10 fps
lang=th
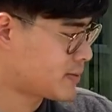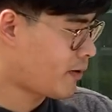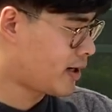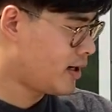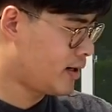สปอ
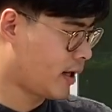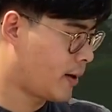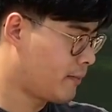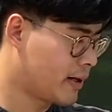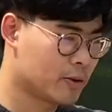ยเลอร์เนี่ย
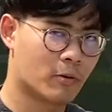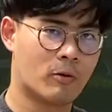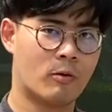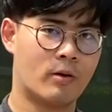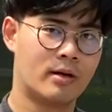มันดู
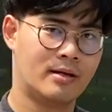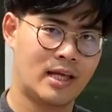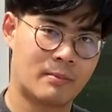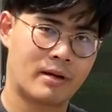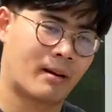เนีย
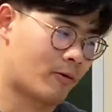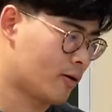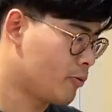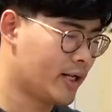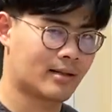นไปกับรถ
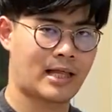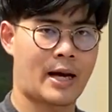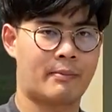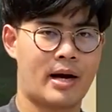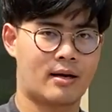เนียนตา
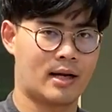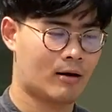มากๆเลยแล้ว